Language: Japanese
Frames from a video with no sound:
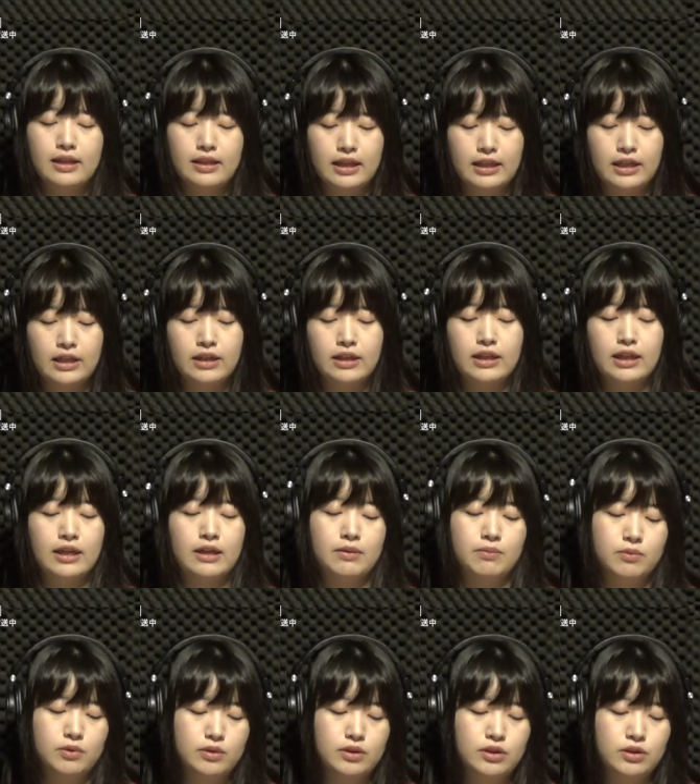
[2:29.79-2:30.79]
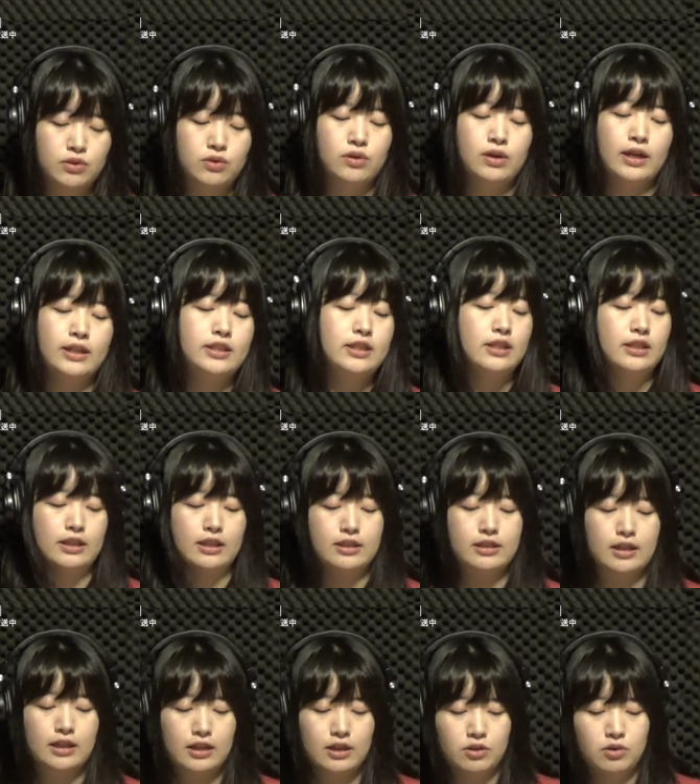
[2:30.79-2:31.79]
出てきたりもするらしいんで
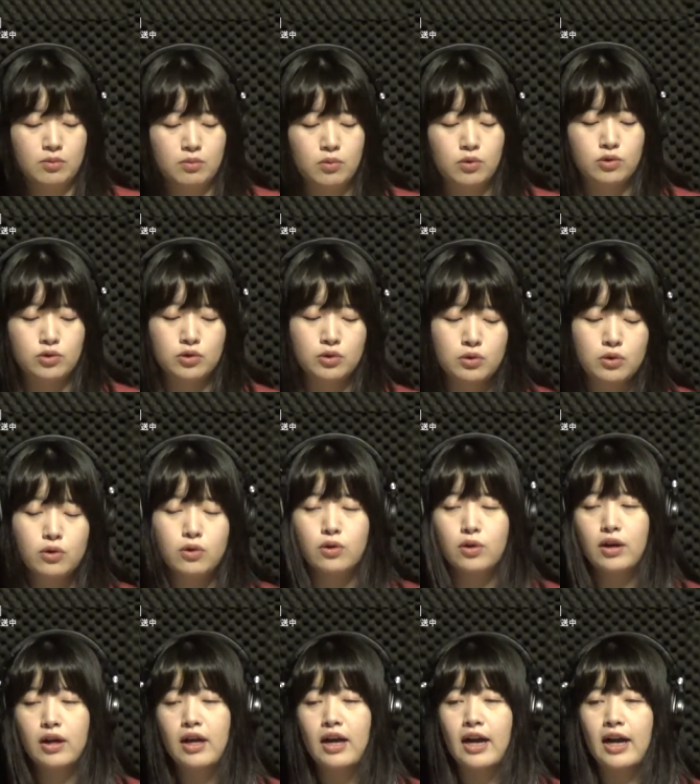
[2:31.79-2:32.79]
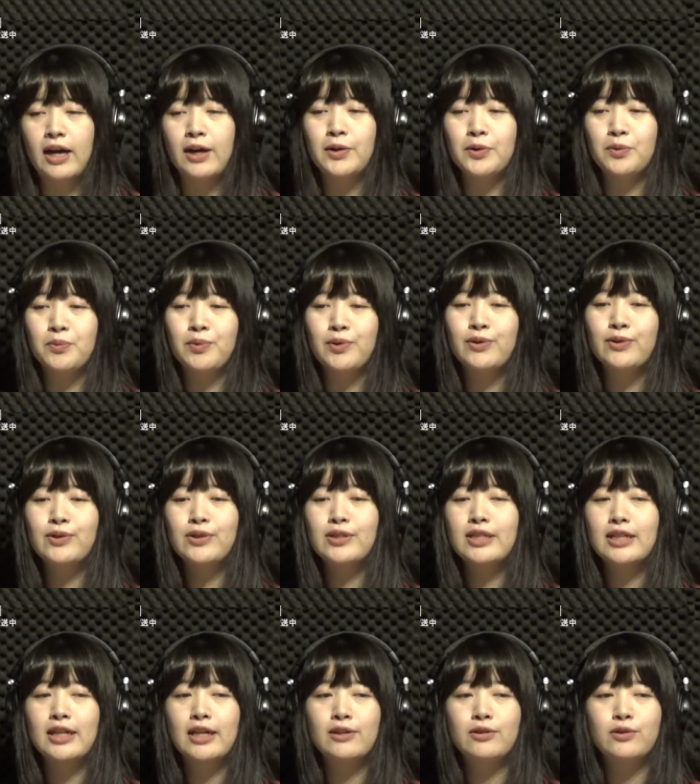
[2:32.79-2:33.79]
すけれどもそのあの
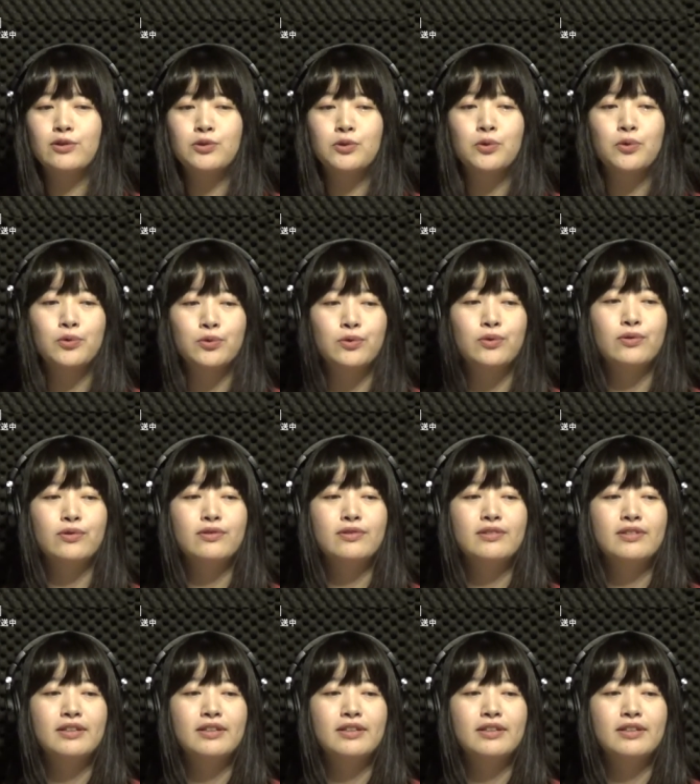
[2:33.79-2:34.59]
ミュージカル調の